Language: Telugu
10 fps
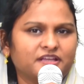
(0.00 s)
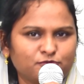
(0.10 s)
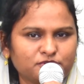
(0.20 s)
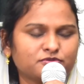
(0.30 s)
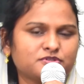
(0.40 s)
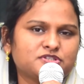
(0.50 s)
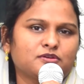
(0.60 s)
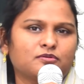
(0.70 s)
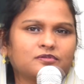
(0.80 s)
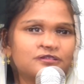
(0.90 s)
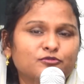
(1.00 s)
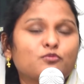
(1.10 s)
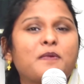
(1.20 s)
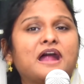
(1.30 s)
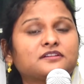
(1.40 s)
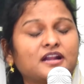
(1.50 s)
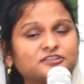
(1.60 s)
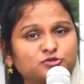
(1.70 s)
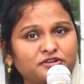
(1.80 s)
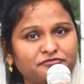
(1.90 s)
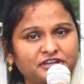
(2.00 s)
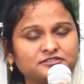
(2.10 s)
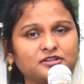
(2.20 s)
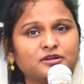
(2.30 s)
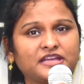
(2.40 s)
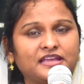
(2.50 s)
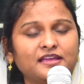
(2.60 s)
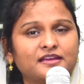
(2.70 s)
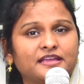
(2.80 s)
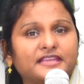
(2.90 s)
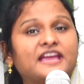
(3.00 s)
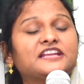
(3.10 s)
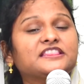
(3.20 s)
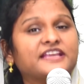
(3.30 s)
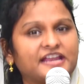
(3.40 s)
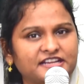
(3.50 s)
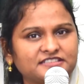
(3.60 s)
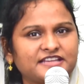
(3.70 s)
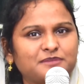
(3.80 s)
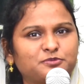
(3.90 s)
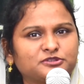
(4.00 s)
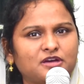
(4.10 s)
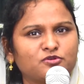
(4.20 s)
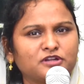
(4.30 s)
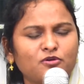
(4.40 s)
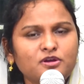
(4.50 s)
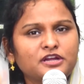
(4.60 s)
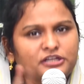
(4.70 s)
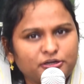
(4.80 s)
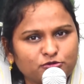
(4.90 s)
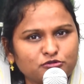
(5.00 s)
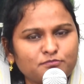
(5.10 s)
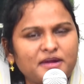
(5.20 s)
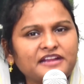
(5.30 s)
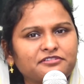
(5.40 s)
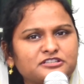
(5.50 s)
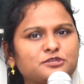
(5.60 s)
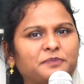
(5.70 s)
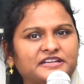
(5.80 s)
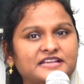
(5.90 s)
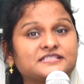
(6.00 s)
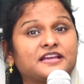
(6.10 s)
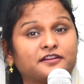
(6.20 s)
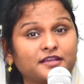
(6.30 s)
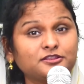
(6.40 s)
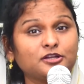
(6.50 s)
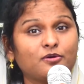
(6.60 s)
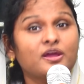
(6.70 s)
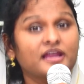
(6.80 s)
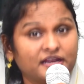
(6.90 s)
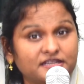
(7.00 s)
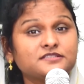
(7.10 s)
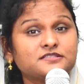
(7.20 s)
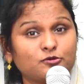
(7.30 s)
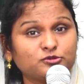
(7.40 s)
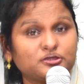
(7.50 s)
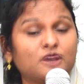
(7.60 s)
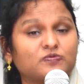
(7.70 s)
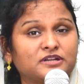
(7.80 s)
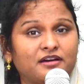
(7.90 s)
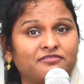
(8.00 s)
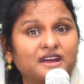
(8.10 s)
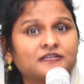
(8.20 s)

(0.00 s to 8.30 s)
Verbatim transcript: దేవుని దృష్టిలో నువ్వు మాట్లాడుతున్న వ్యక్తులకి ఏ రీతికి ఎడిక్ట్ అయిపోతా ఉన్నావు నీ కుటుంబాన్ని విడిచిపెట్టేసే రీతిలో ఎడిక్ట్ అవుతా ఉన్నావా